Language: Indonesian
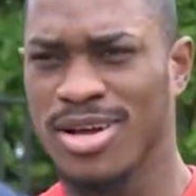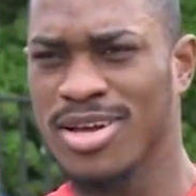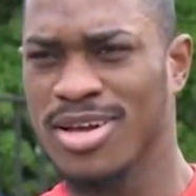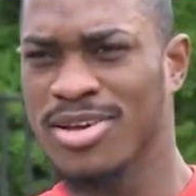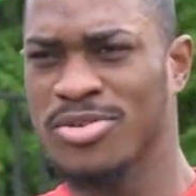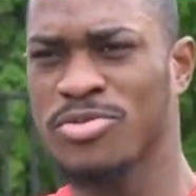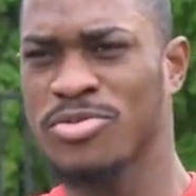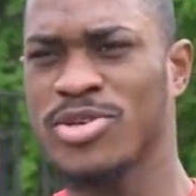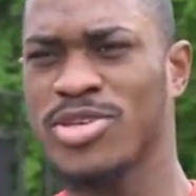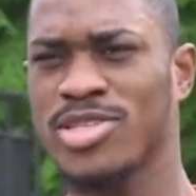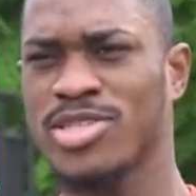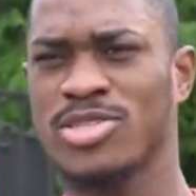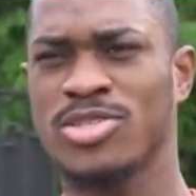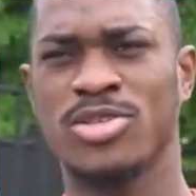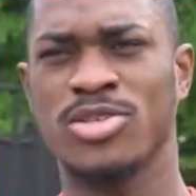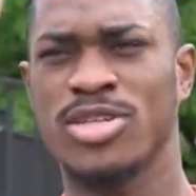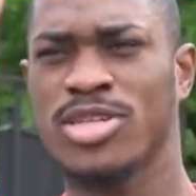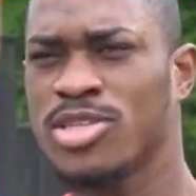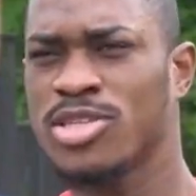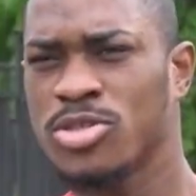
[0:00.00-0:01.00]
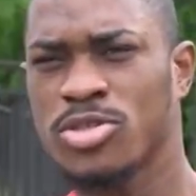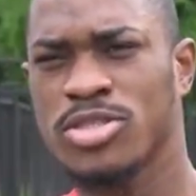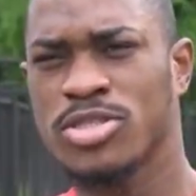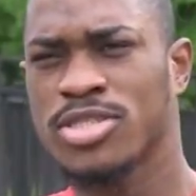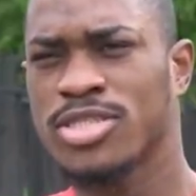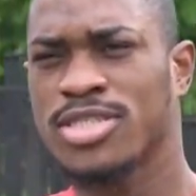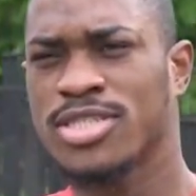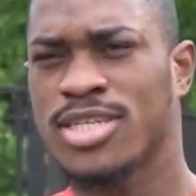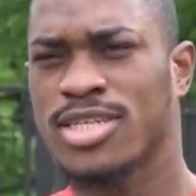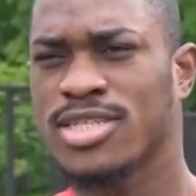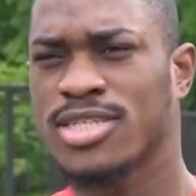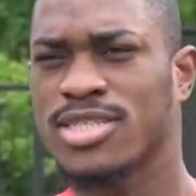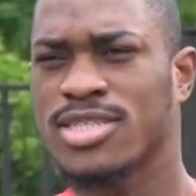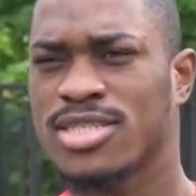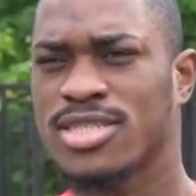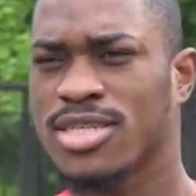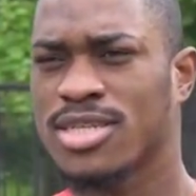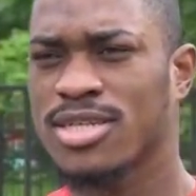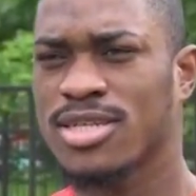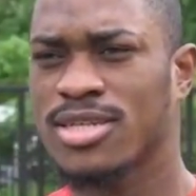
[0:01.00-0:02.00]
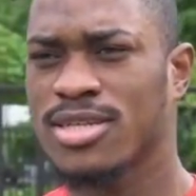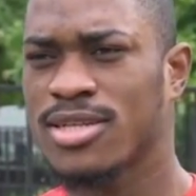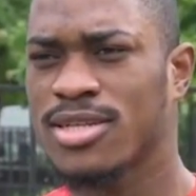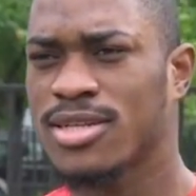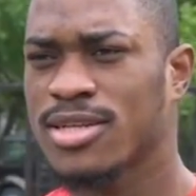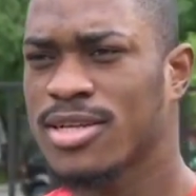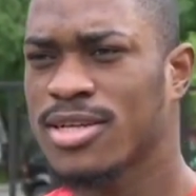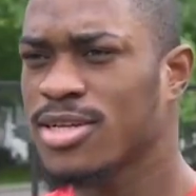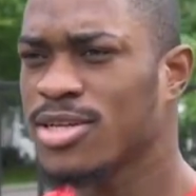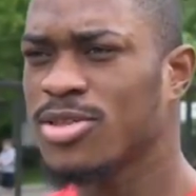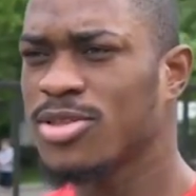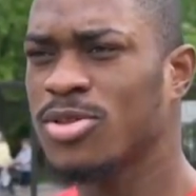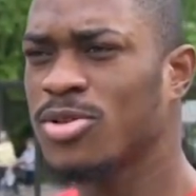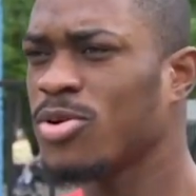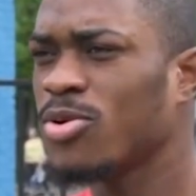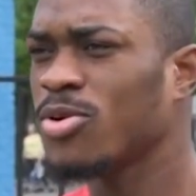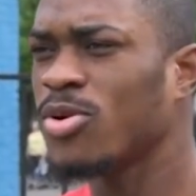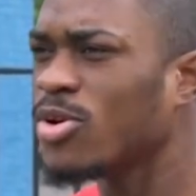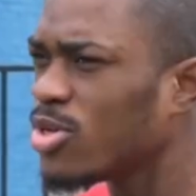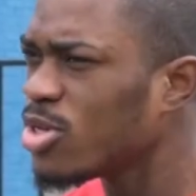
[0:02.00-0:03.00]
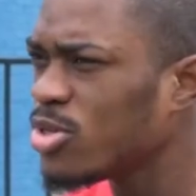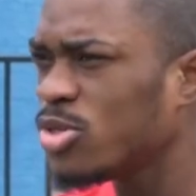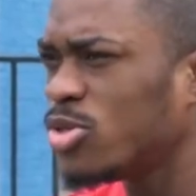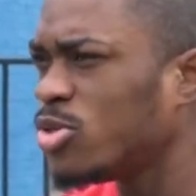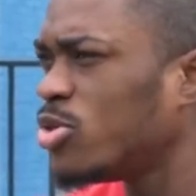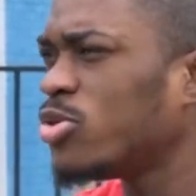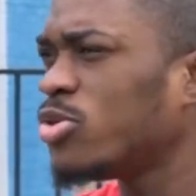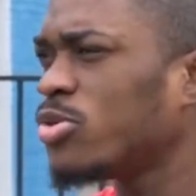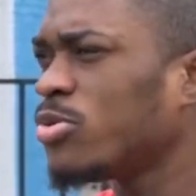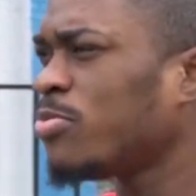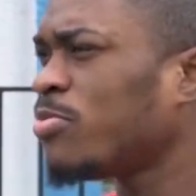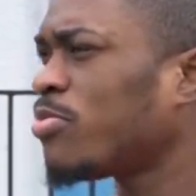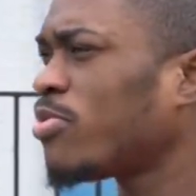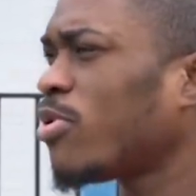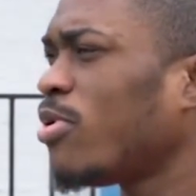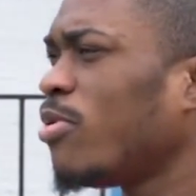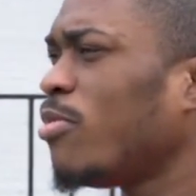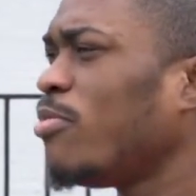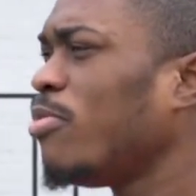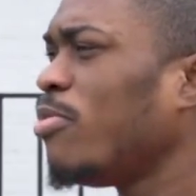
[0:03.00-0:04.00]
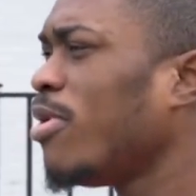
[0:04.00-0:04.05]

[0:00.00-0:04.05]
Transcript: pilihan tentu kita tidak ingin menyampaikan sumpah serapah